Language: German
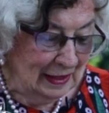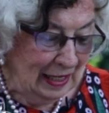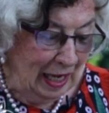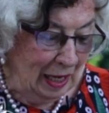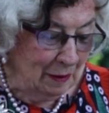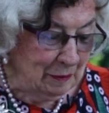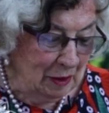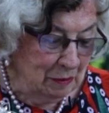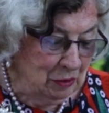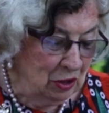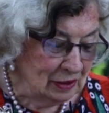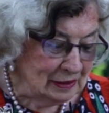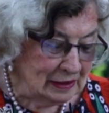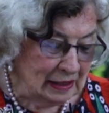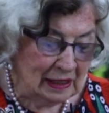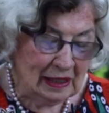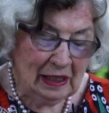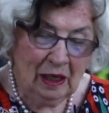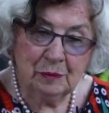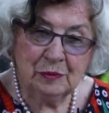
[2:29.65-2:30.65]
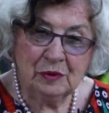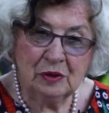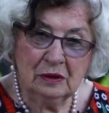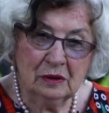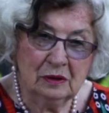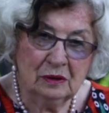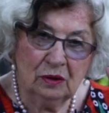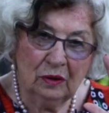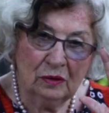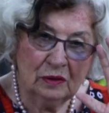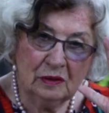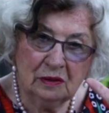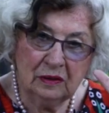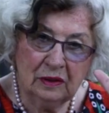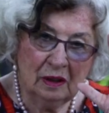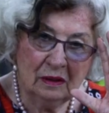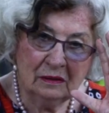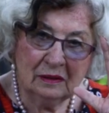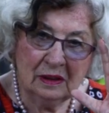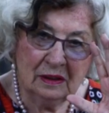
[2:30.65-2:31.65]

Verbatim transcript: Abraham hat geglaubt, Gott hat